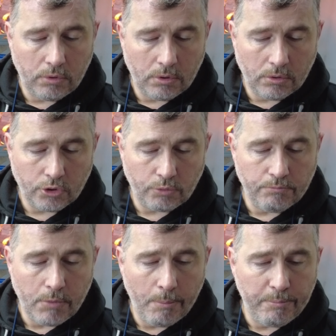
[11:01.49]
Euh, je suis
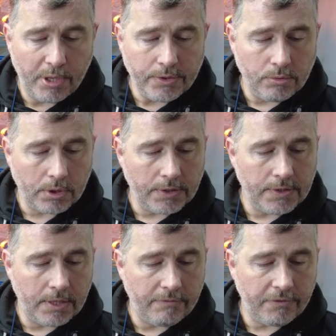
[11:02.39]
même pas sûr
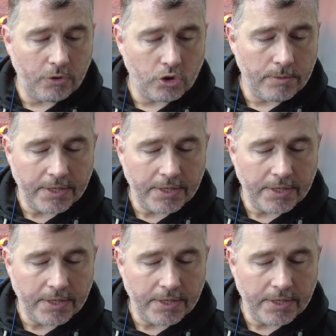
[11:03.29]
qu'ils aient franchement.